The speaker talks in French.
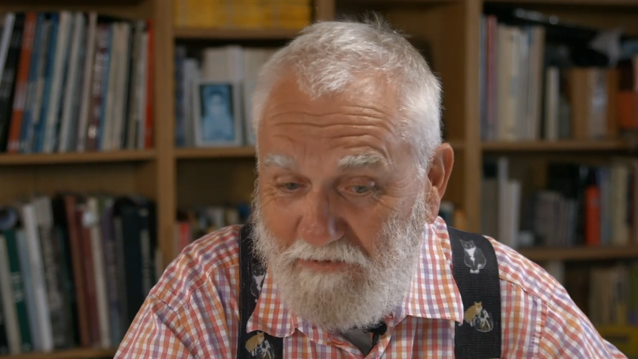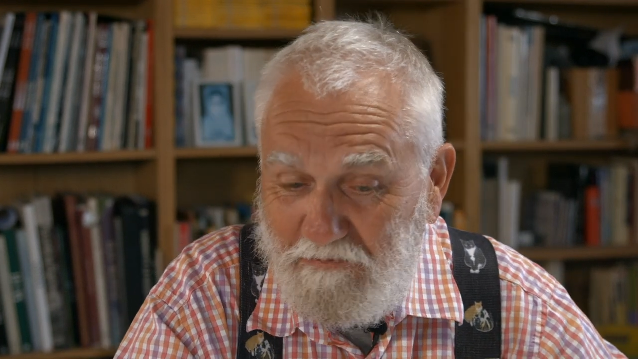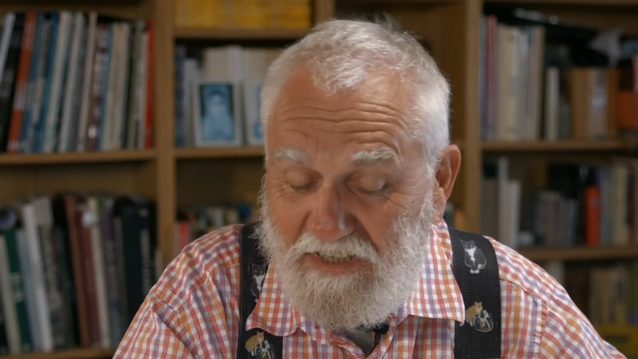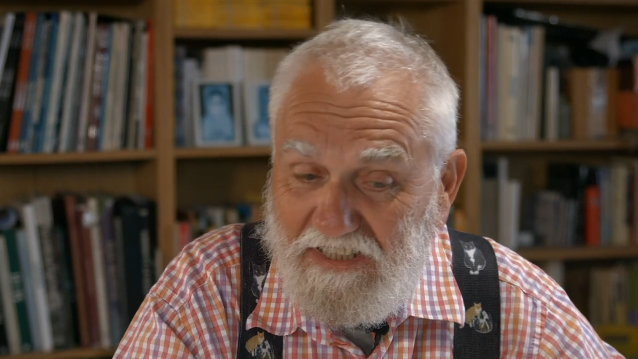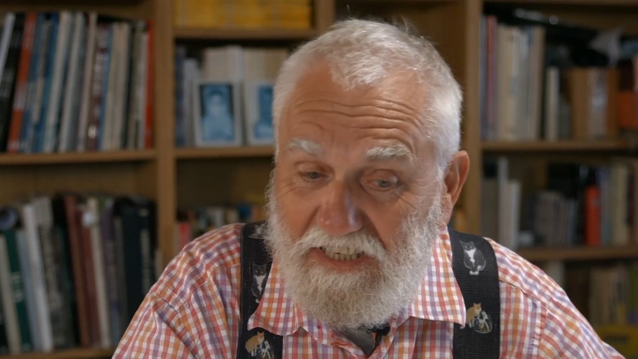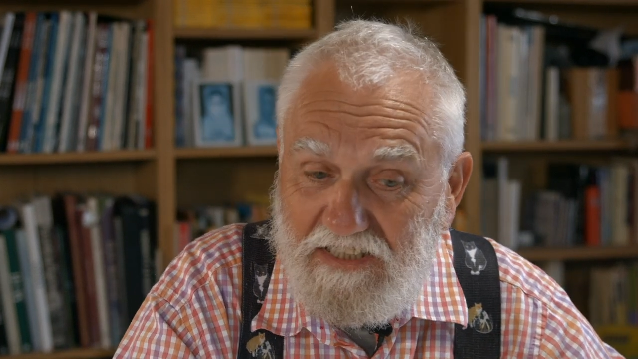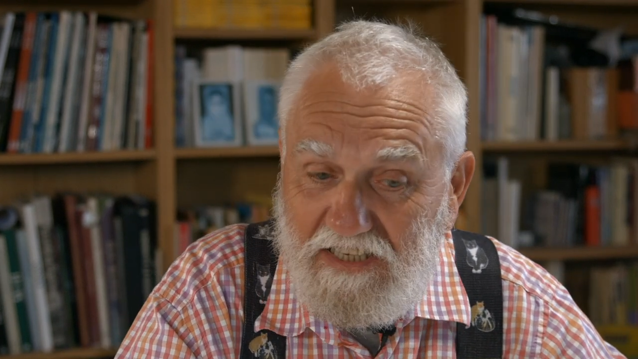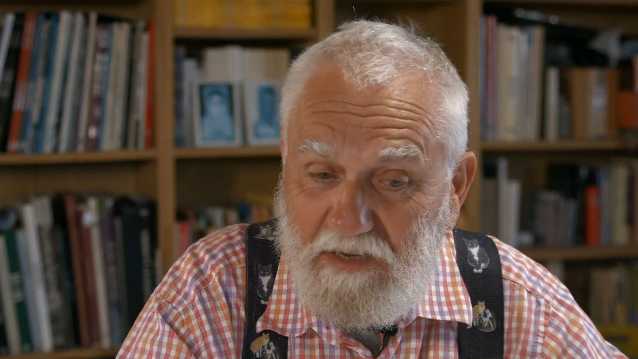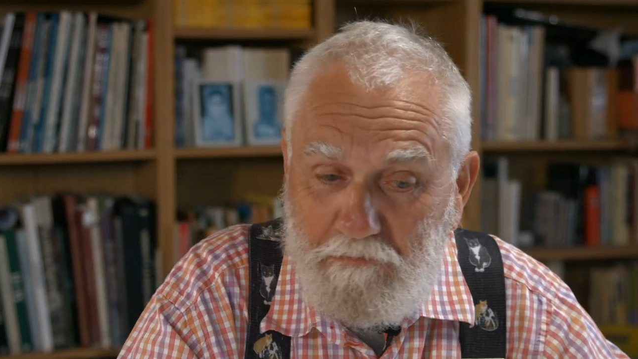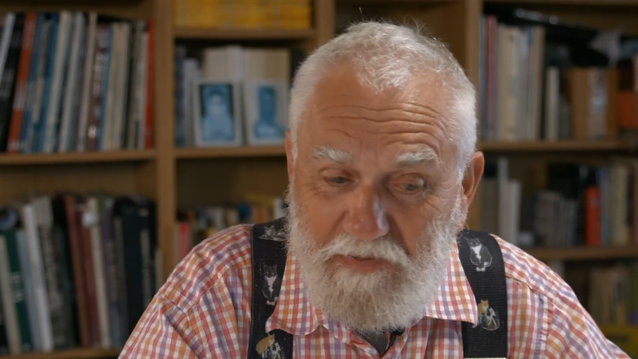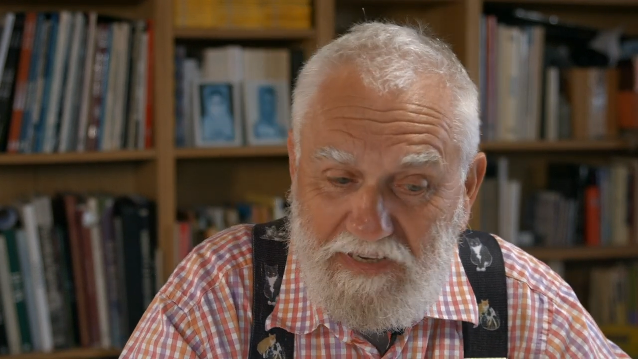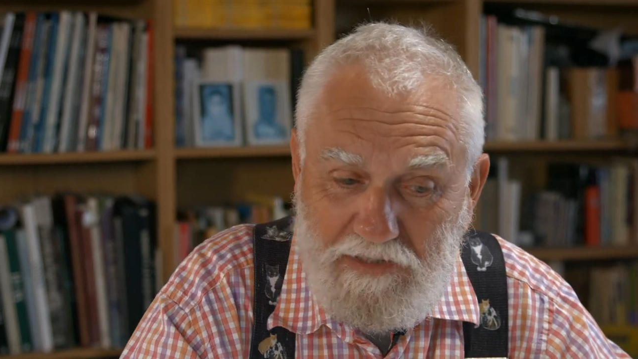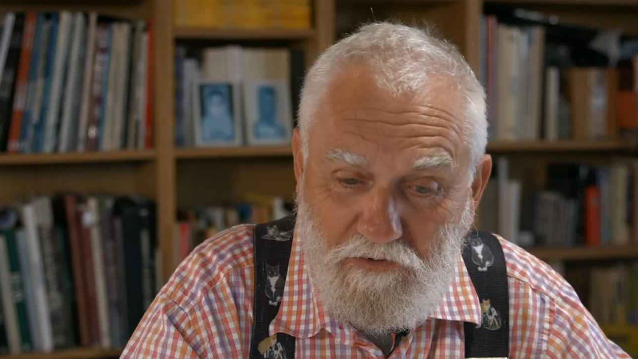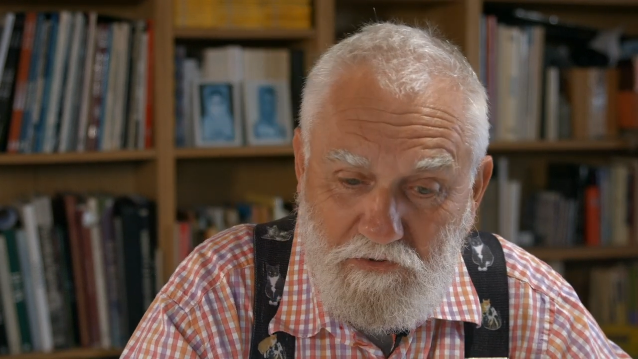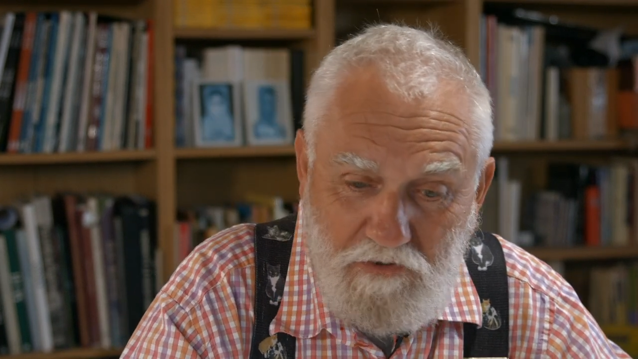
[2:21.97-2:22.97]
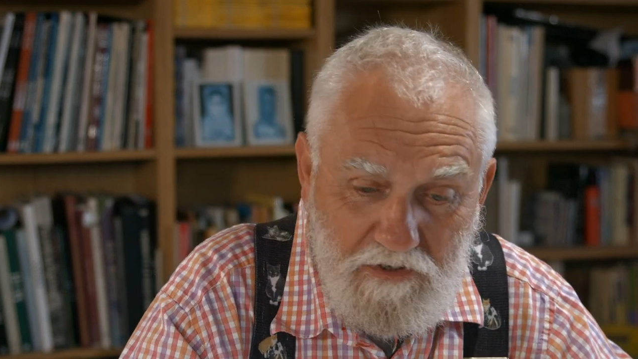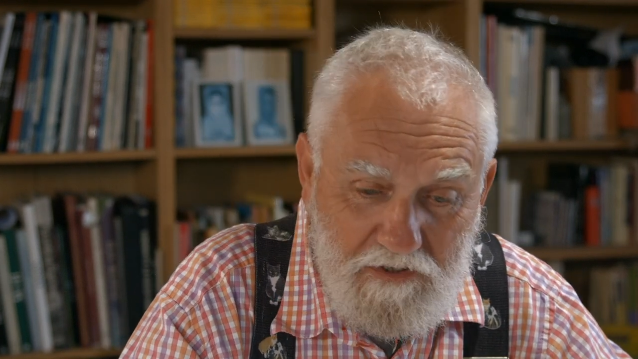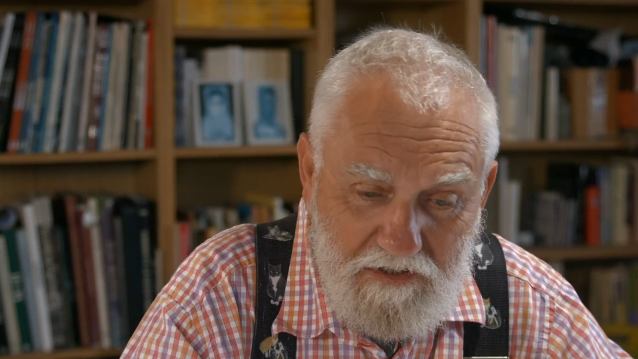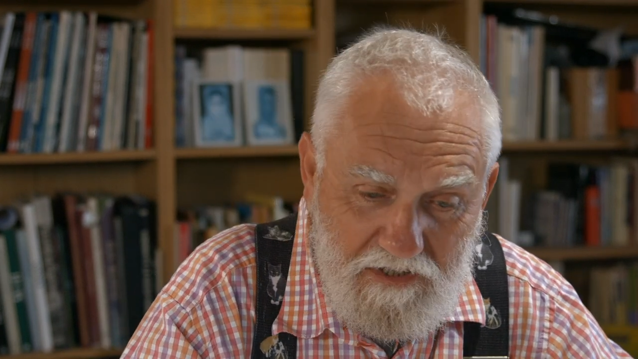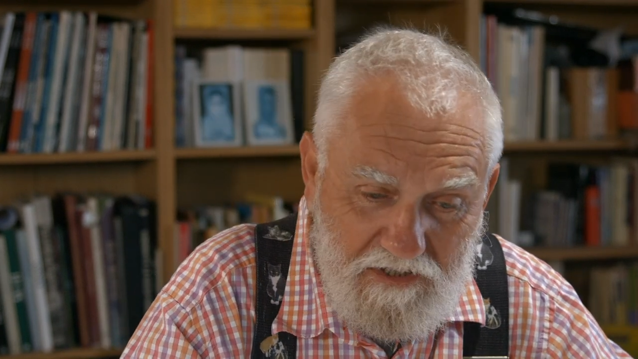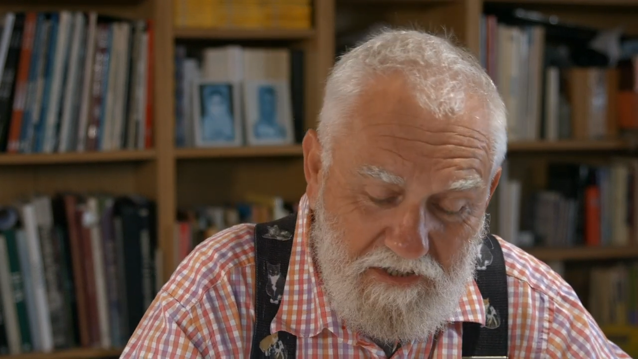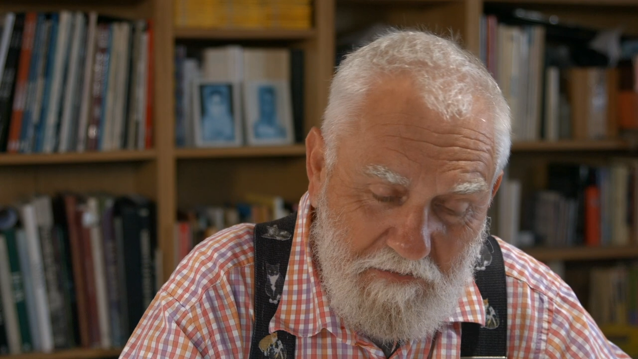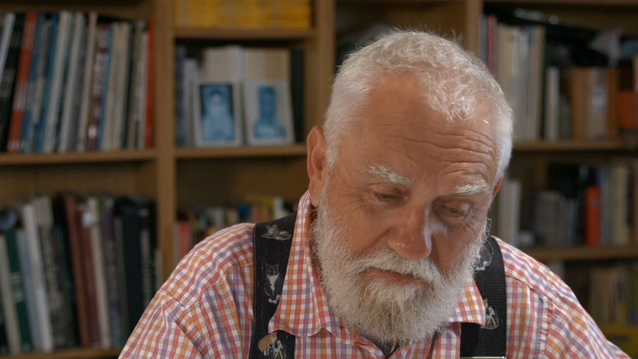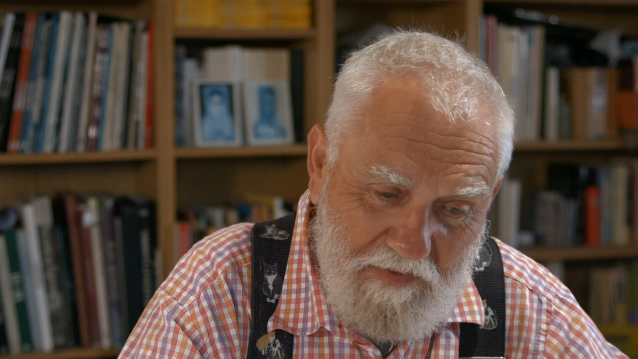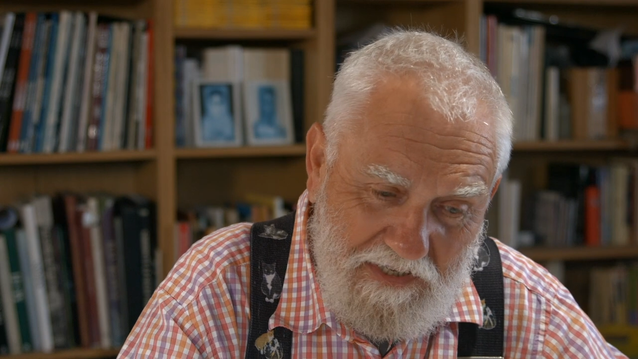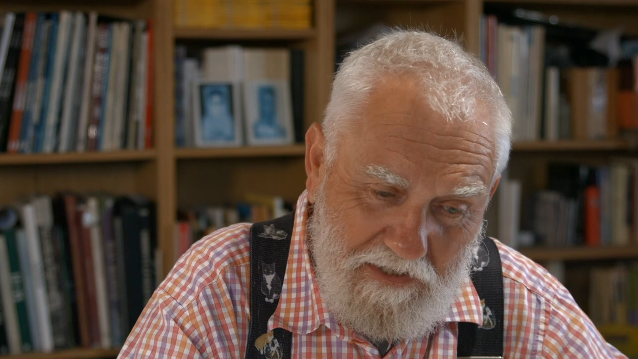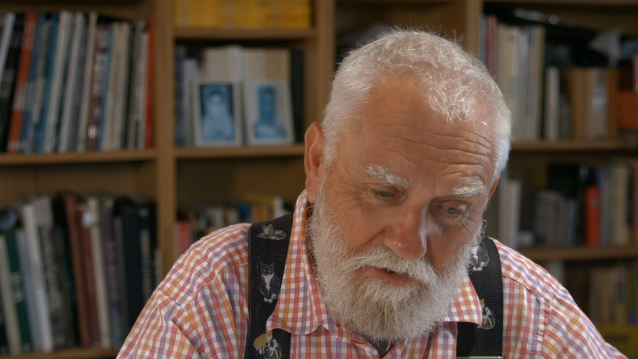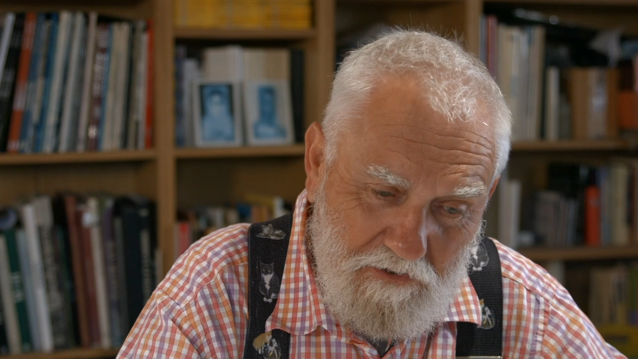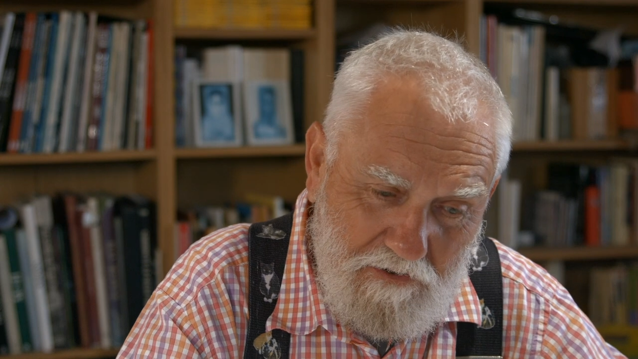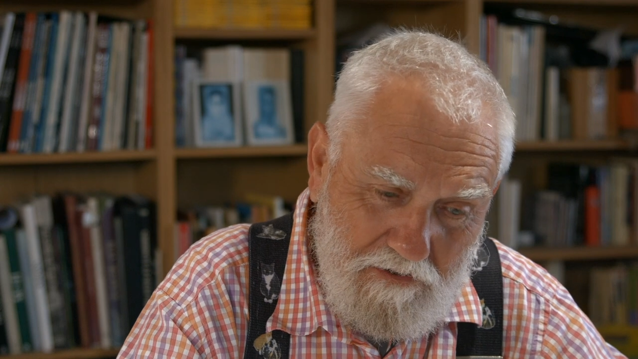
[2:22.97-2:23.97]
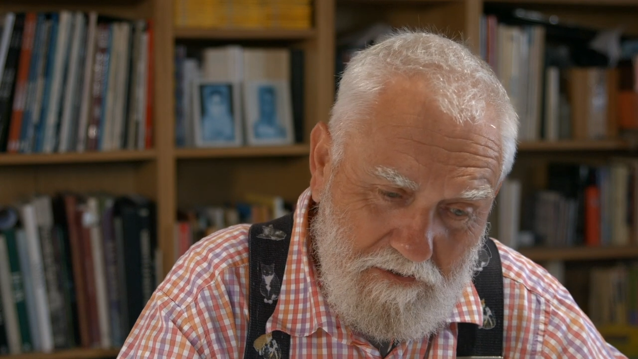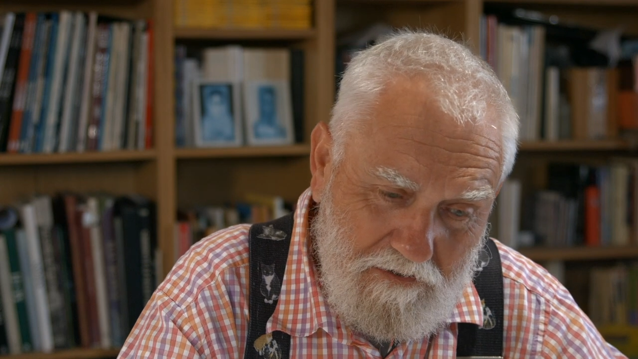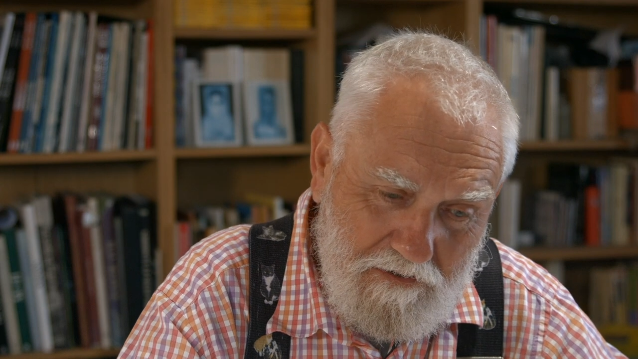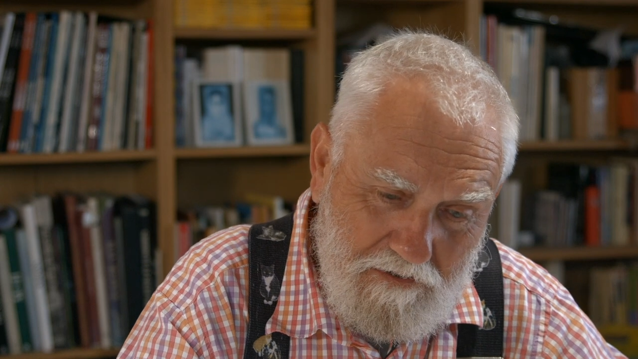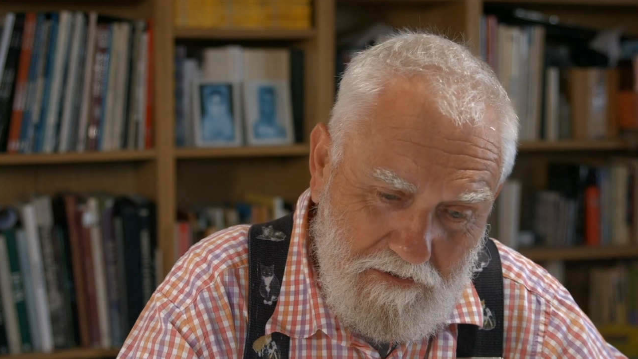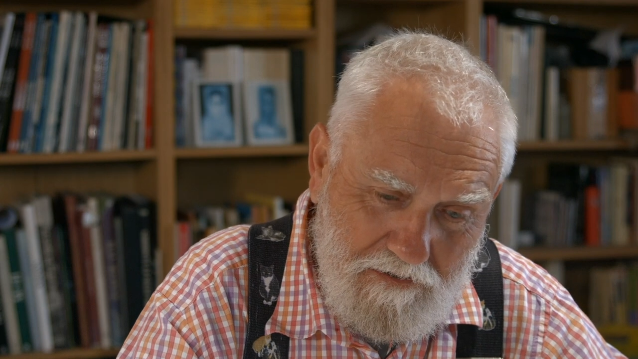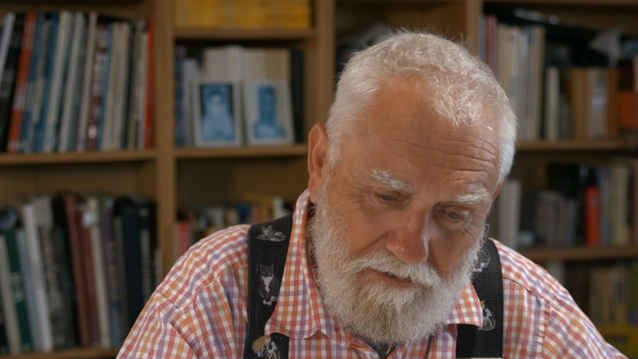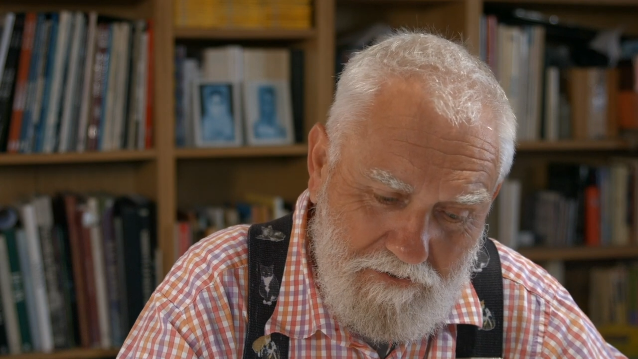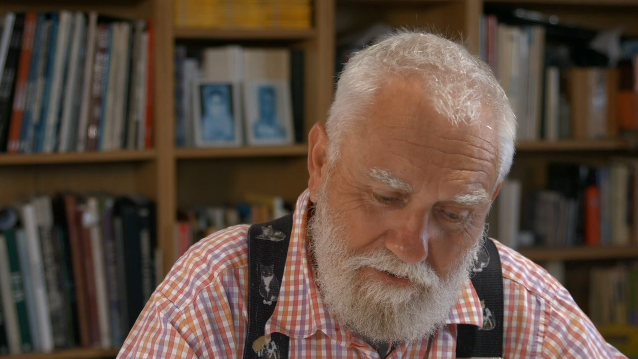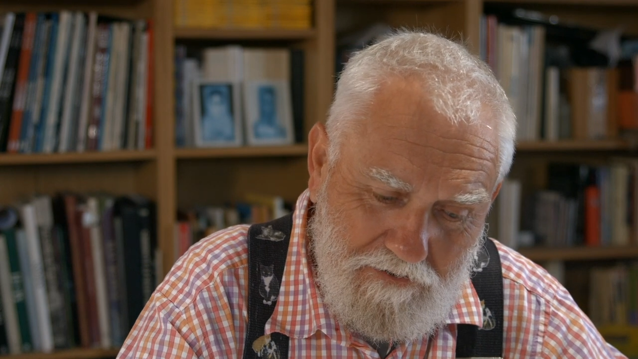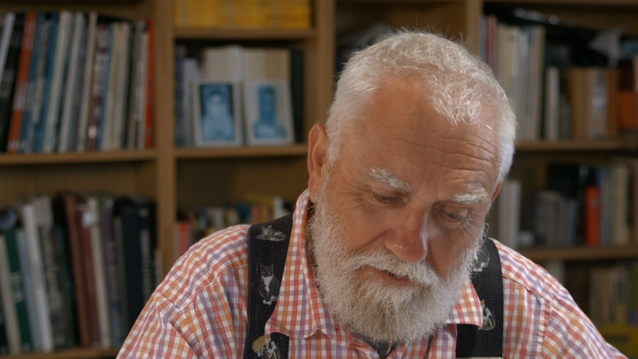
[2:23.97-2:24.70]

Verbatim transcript: mais c'était pas du, c'était pas du,